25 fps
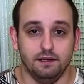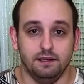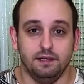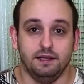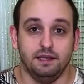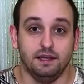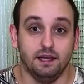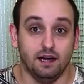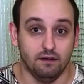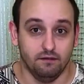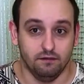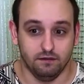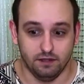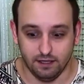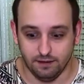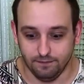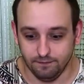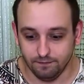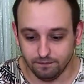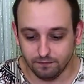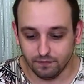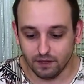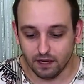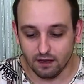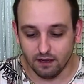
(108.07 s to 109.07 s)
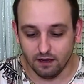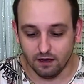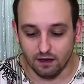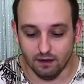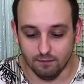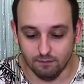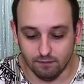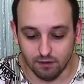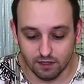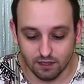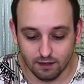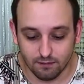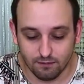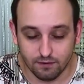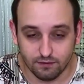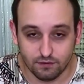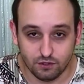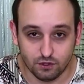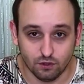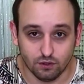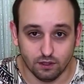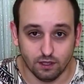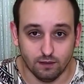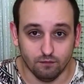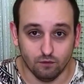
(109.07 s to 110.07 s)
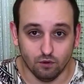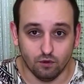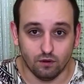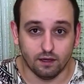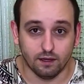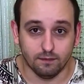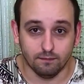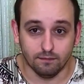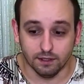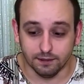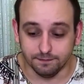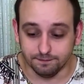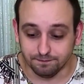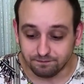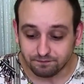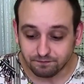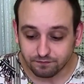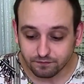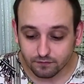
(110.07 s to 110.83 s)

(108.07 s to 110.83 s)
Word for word: явно а, было бы все намного бы